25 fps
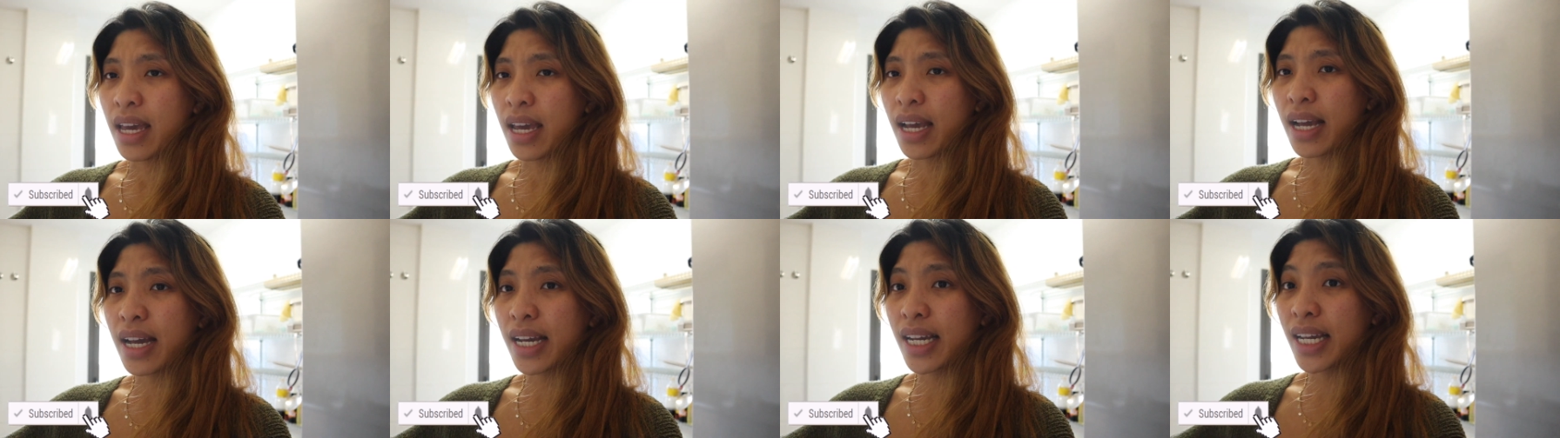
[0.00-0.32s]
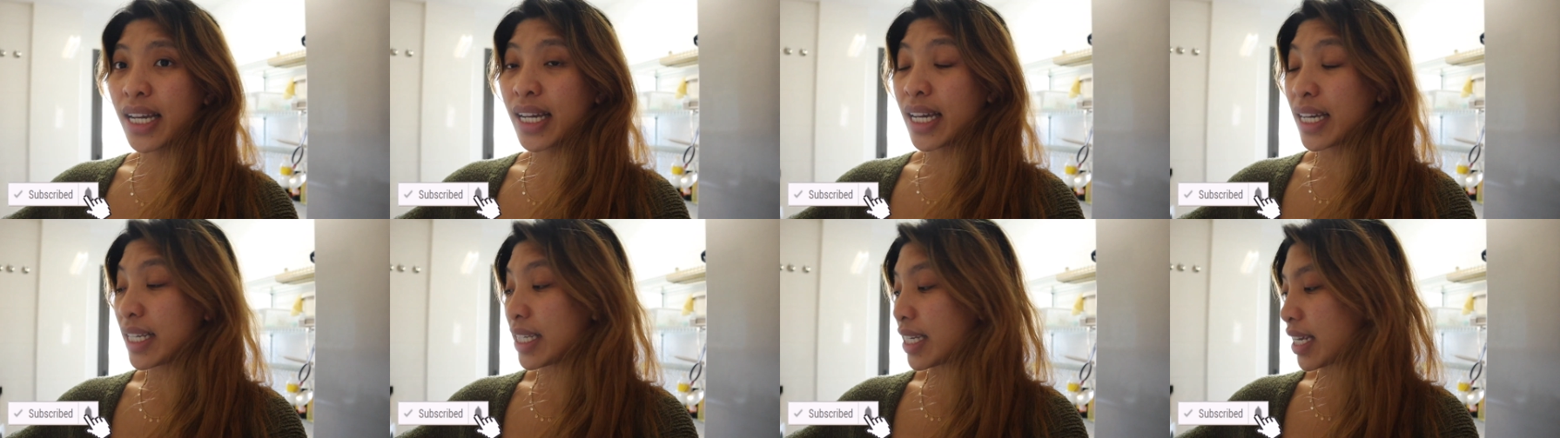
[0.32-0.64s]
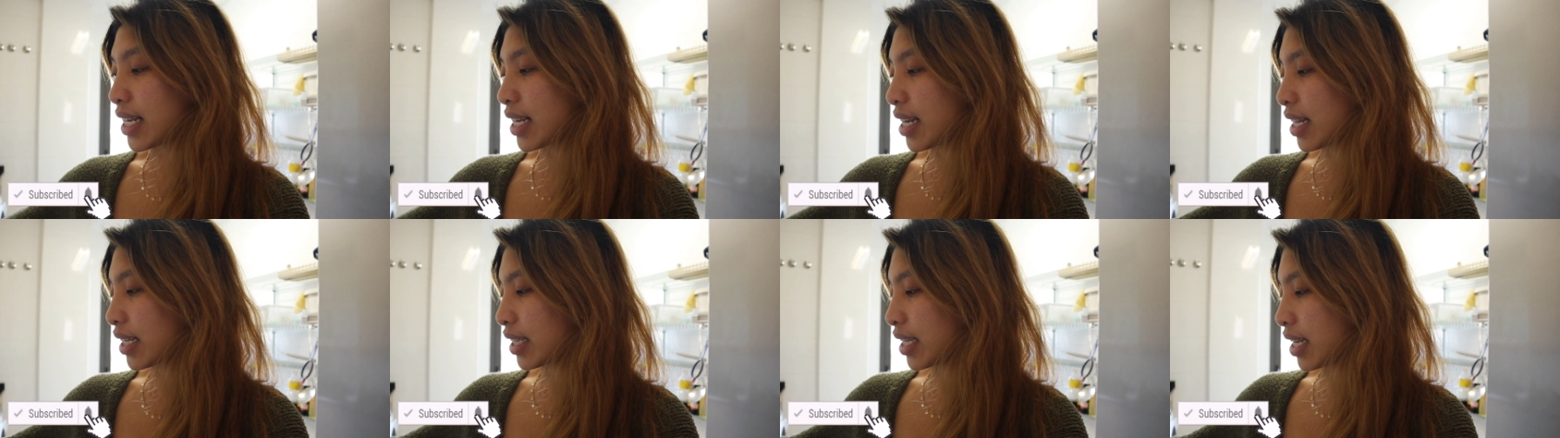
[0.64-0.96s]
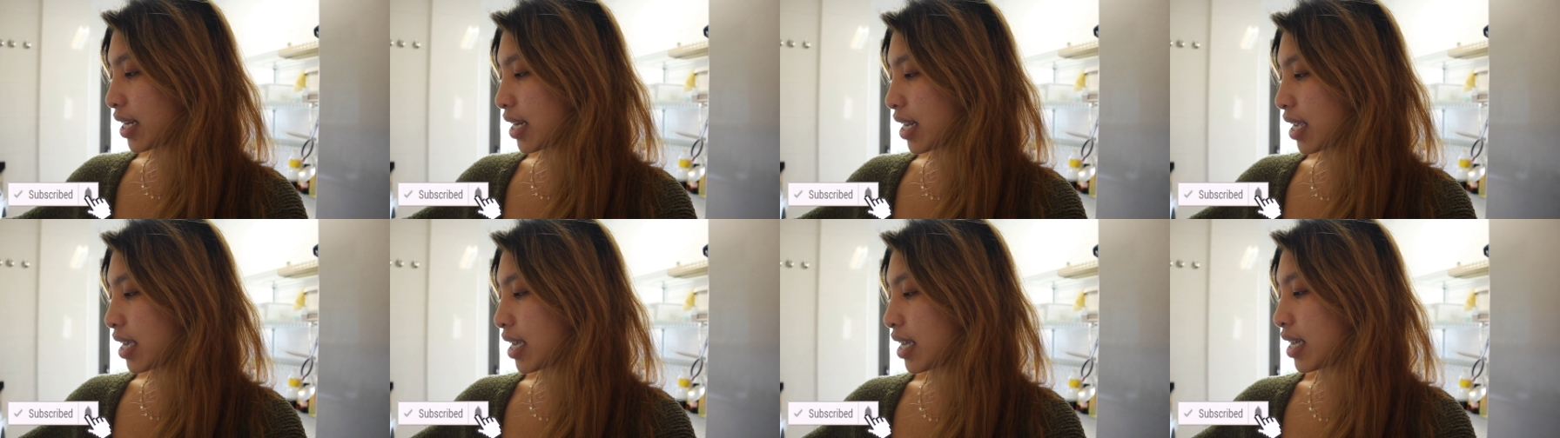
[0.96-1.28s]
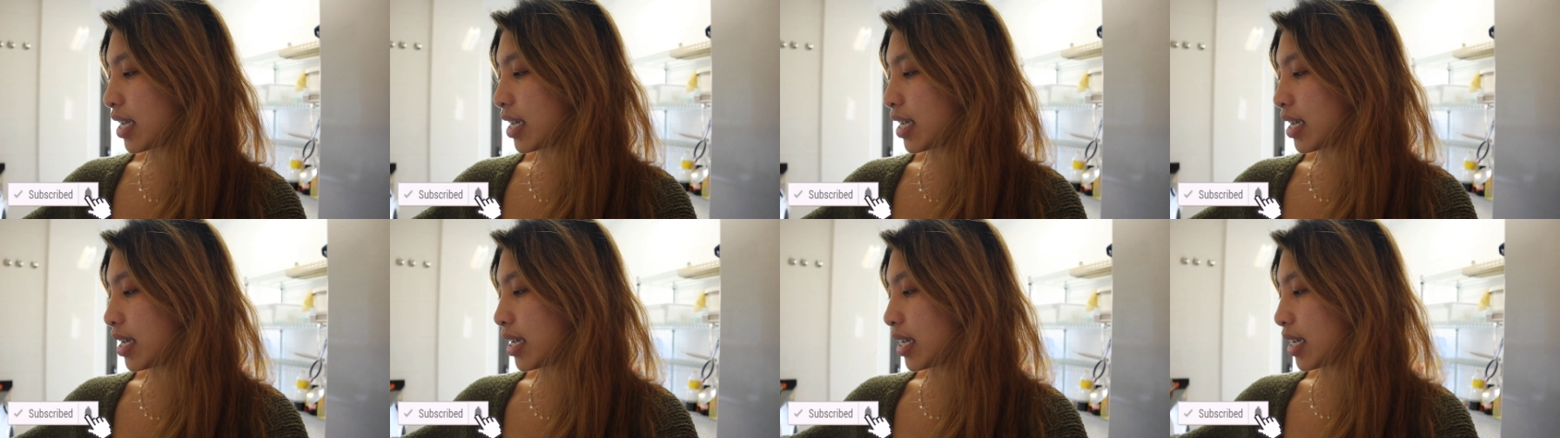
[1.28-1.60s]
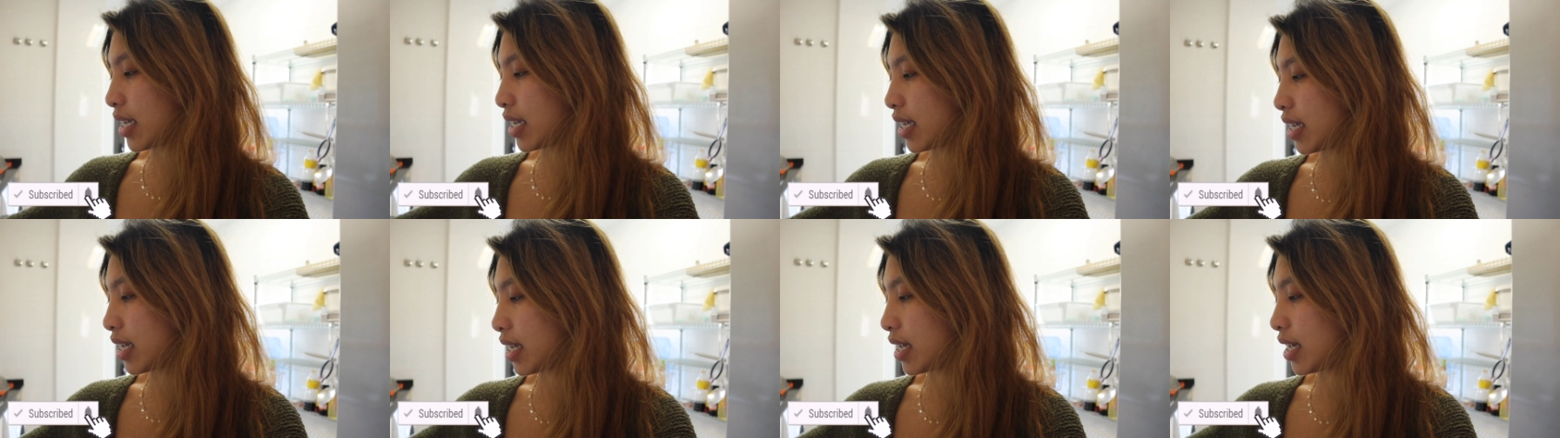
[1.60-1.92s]
Kagigising lang din ni
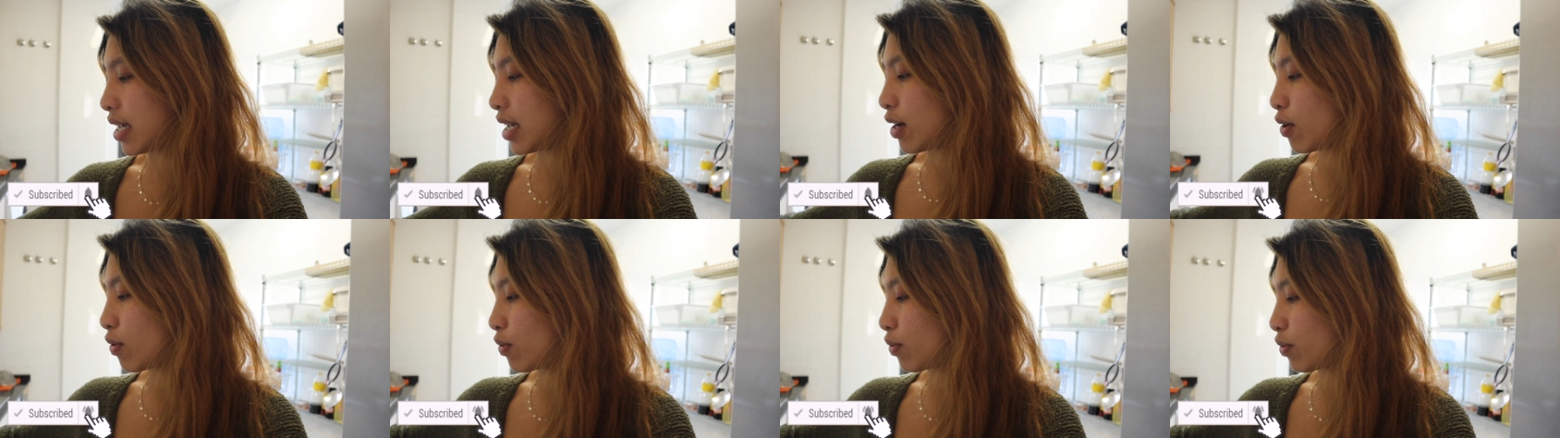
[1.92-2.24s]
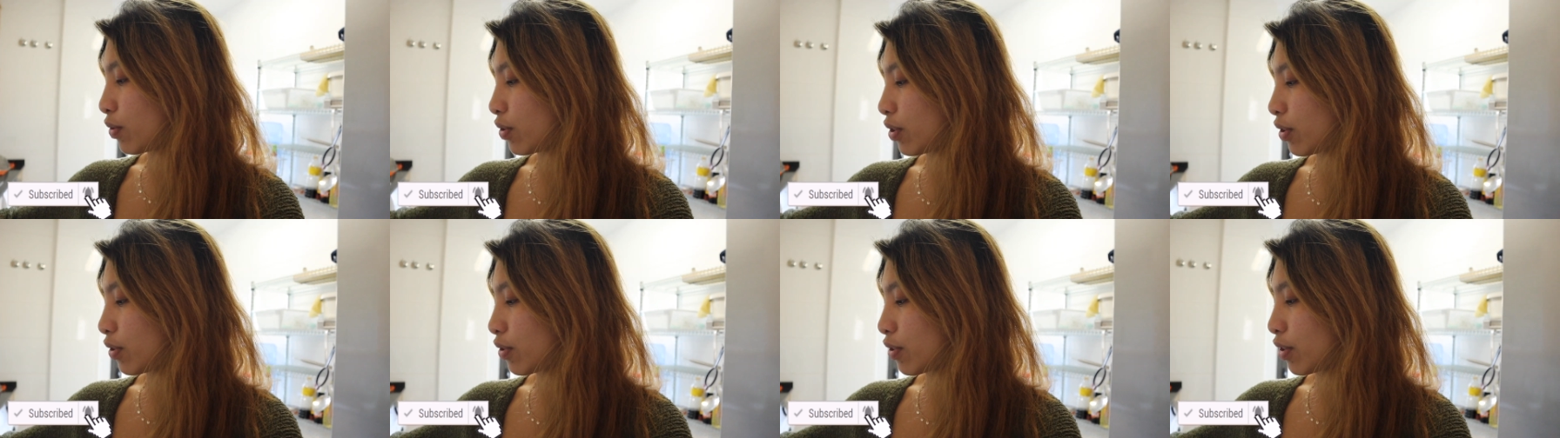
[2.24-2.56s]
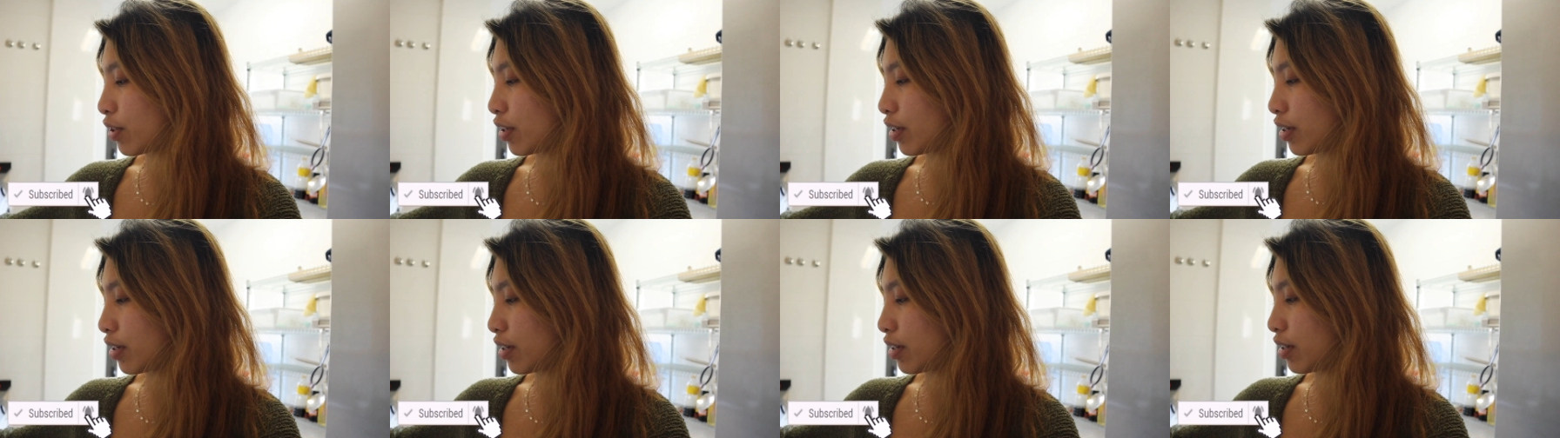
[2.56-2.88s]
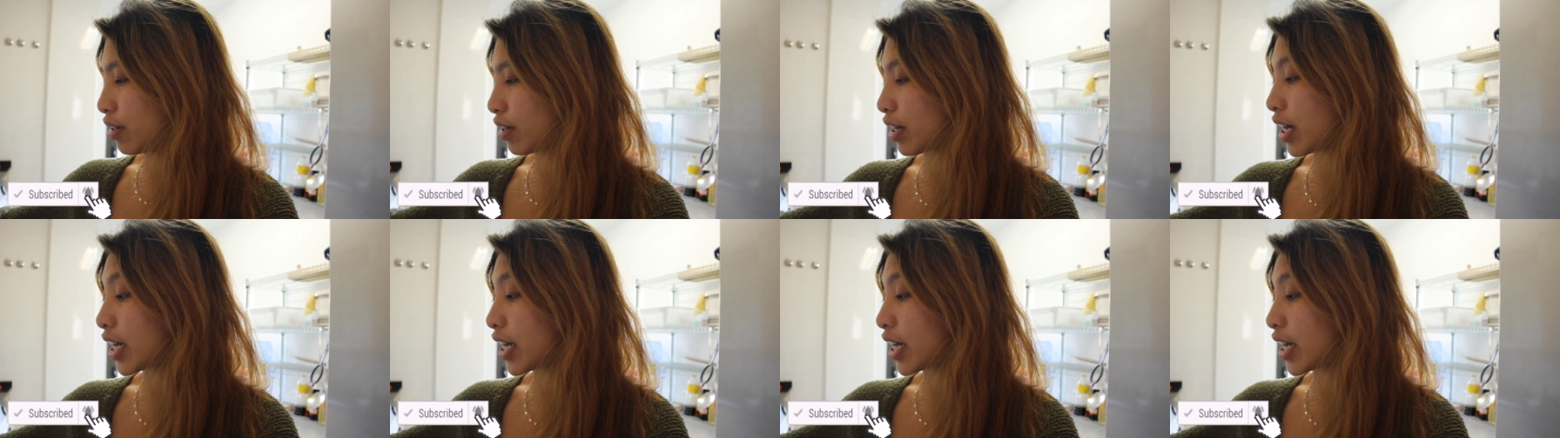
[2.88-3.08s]
Uyo, no?